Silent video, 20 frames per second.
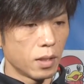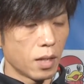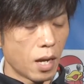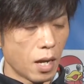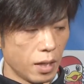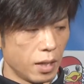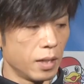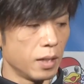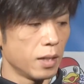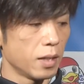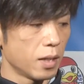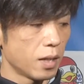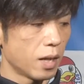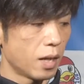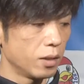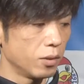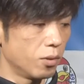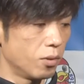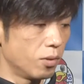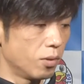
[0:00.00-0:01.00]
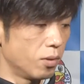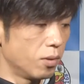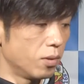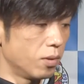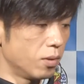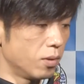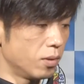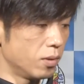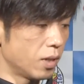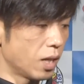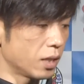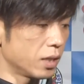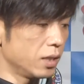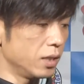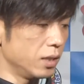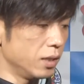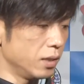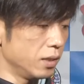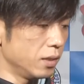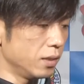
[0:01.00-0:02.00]
はいあの
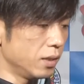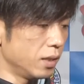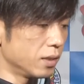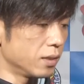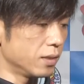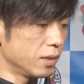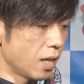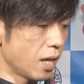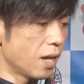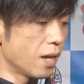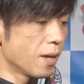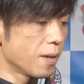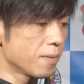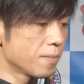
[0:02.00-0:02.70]
ラッキーですね。